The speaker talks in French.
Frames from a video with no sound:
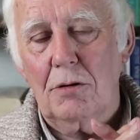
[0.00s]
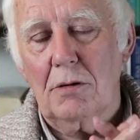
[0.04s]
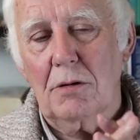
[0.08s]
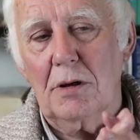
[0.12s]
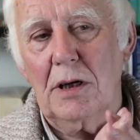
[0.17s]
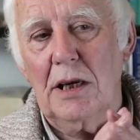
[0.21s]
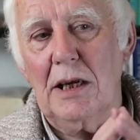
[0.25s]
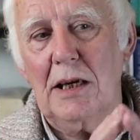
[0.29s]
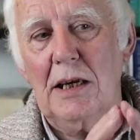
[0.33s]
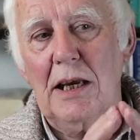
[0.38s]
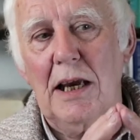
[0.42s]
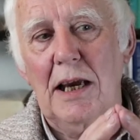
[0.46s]

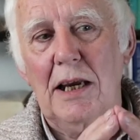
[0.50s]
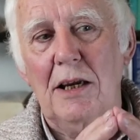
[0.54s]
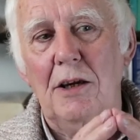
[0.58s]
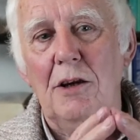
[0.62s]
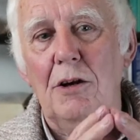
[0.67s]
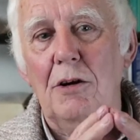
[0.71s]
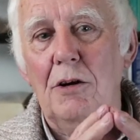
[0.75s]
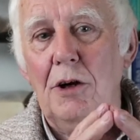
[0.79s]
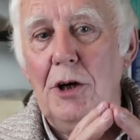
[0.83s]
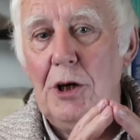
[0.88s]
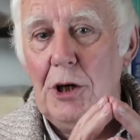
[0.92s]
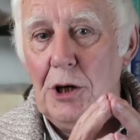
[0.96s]
l'idée de
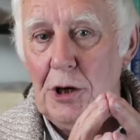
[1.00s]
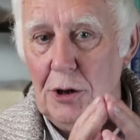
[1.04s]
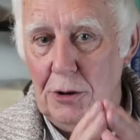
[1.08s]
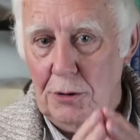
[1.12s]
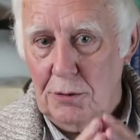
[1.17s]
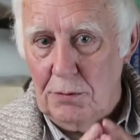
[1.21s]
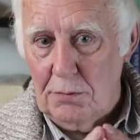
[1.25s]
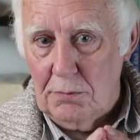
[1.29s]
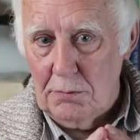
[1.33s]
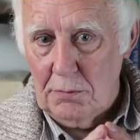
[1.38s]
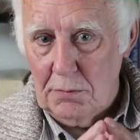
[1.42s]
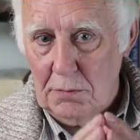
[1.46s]
lieu,
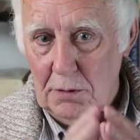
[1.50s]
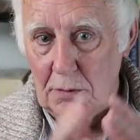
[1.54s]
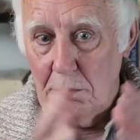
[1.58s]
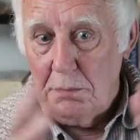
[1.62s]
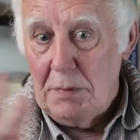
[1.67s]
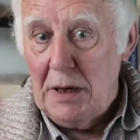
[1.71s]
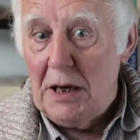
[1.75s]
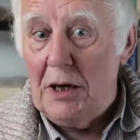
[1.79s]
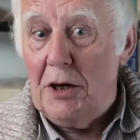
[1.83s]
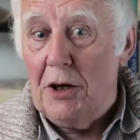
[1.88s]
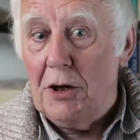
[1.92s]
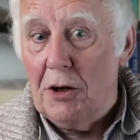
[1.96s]
de
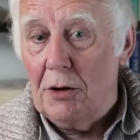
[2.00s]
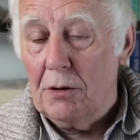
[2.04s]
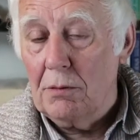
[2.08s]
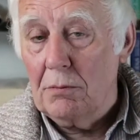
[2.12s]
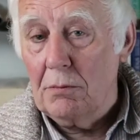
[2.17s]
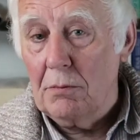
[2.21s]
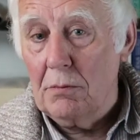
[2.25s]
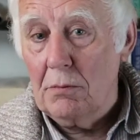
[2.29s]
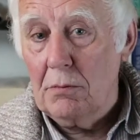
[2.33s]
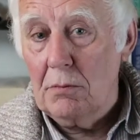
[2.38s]
milieu,